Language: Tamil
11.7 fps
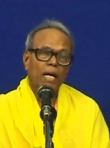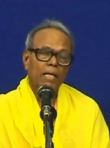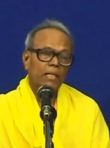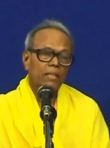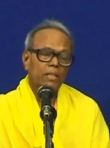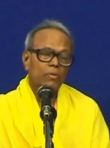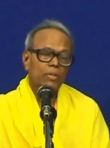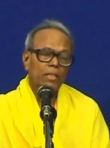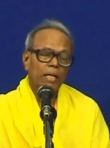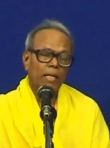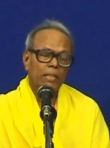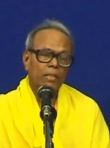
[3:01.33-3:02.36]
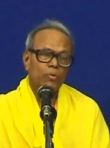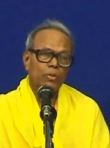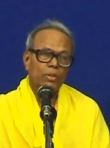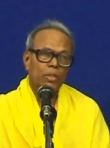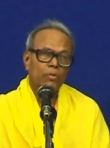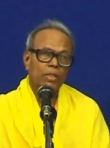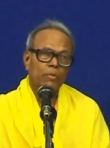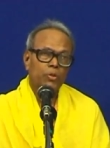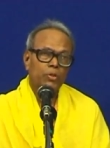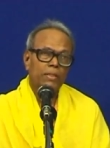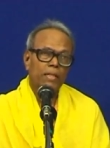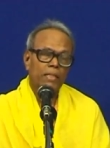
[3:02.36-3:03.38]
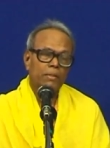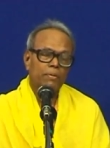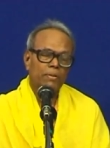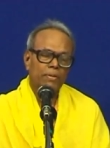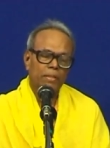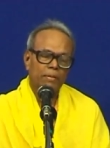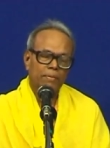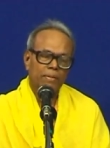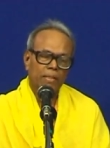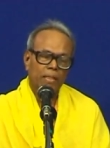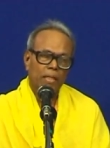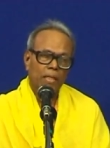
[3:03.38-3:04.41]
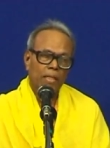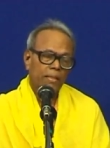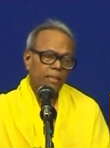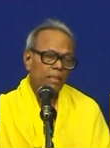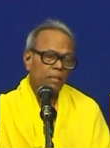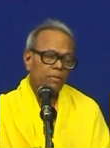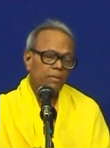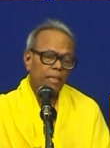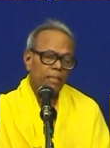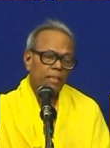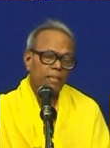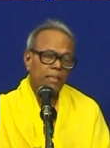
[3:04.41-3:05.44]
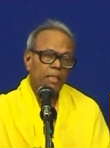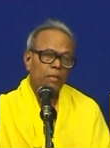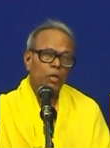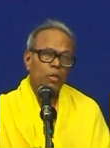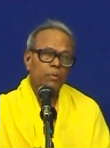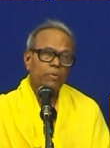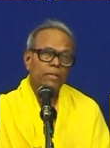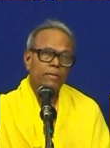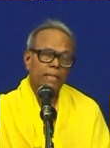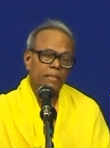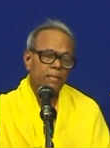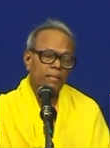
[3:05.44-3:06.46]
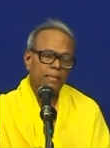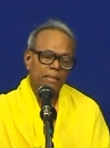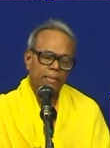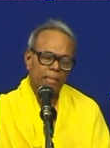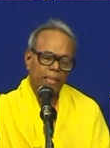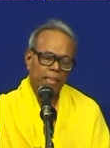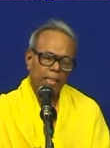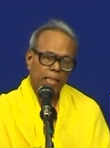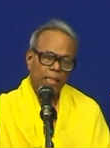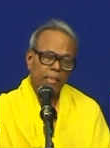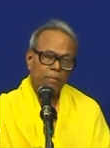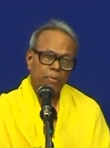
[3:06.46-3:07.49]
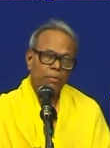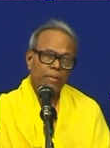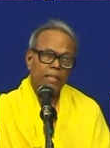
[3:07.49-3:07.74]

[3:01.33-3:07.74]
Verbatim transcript: அடியன் திருவடியை அடியன் உன் திருவடியை பூசித்து ஆசி பெற வேண்டும் இந்த ஜென்மம் கிடைத்திருக்கிற மாவட்ட பிறகு கிடைத்திருக்கிறது இந்த பிறவை